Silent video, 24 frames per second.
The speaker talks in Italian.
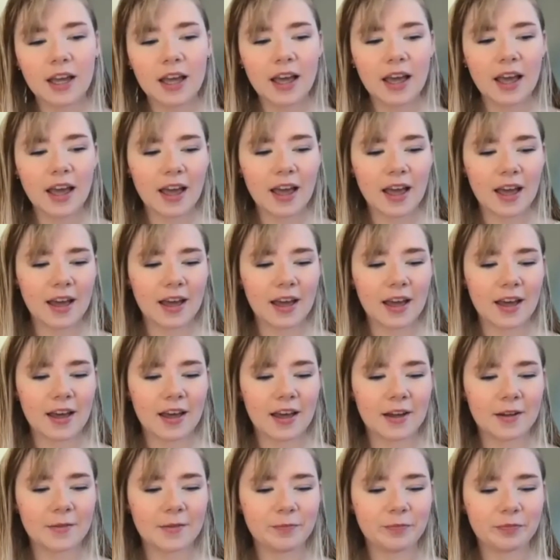
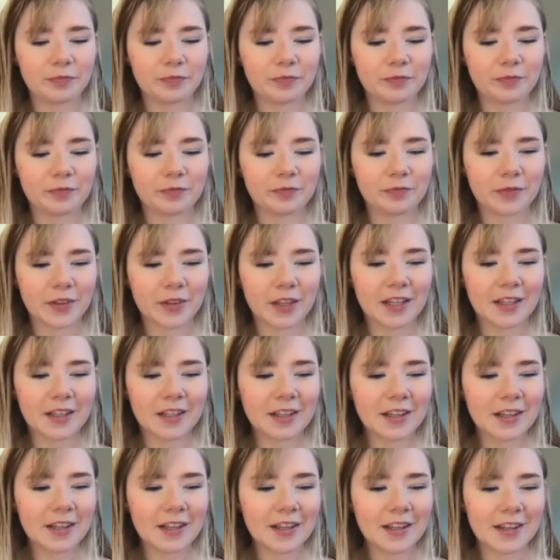Eh,
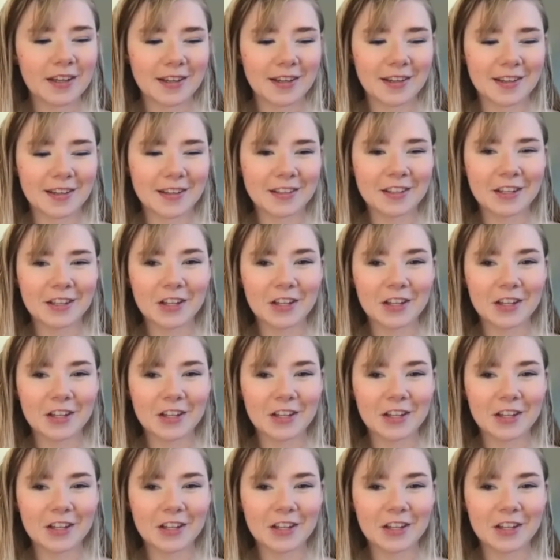eh,